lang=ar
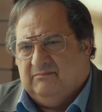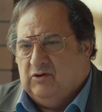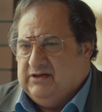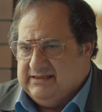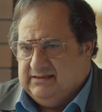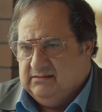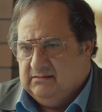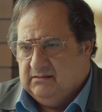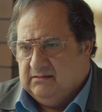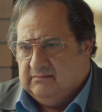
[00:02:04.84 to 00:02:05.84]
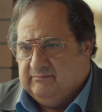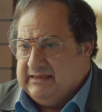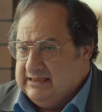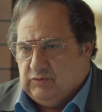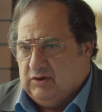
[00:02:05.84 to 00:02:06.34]
بقول لك ايه
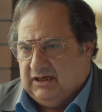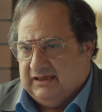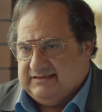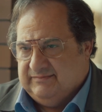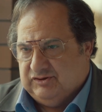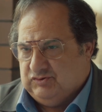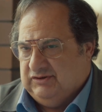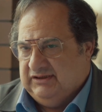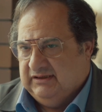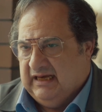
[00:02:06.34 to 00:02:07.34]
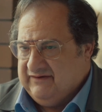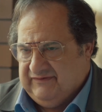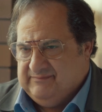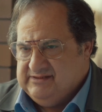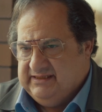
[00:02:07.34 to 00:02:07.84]
بجد والله العظيم يا شولي عارفه
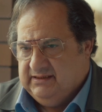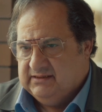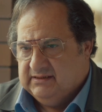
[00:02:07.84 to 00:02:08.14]
اعمل ايه